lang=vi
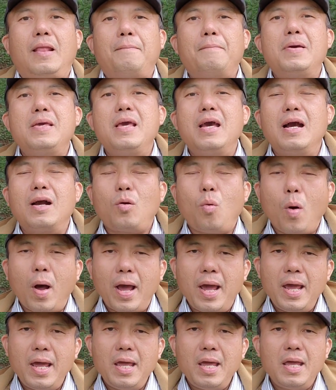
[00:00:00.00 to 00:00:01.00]
bây giờ
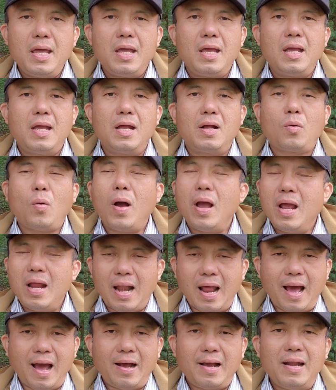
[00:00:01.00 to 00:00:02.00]
quay quay
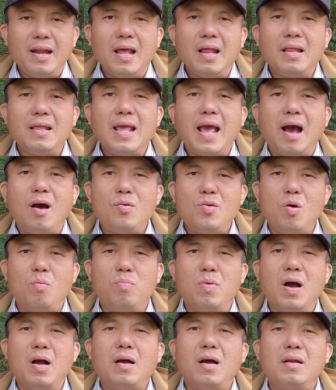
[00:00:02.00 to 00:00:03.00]
lại cái nền giáo dục
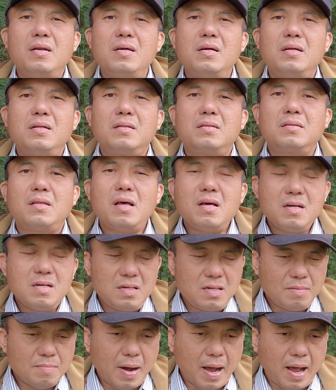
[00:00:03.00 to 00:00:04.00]
ở các nước
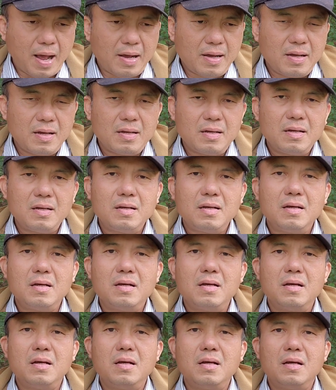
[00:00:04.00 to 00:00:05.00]
tư bản
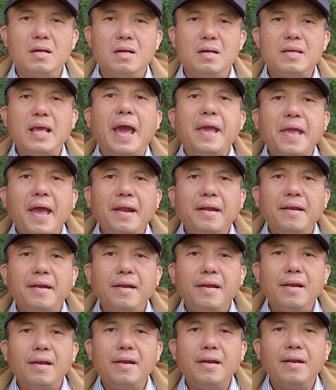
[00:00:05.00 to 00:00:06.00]
giải chết
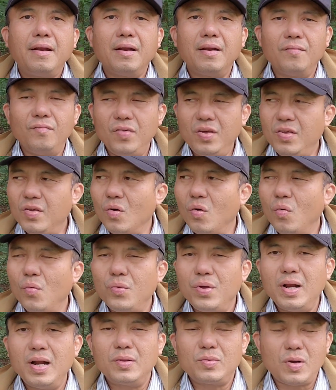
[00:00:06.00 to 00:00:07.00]
ví dụ
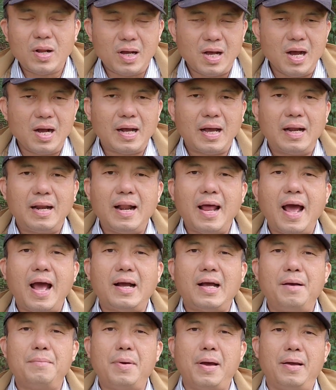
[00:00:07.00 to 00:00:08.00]
như là tôi đang ở Canada
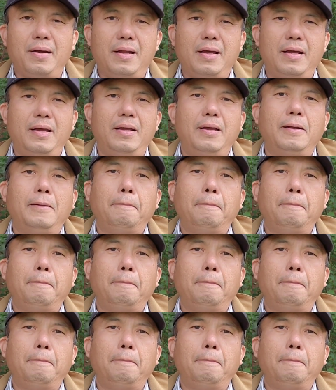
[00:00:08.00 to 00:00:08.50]
các bạn nè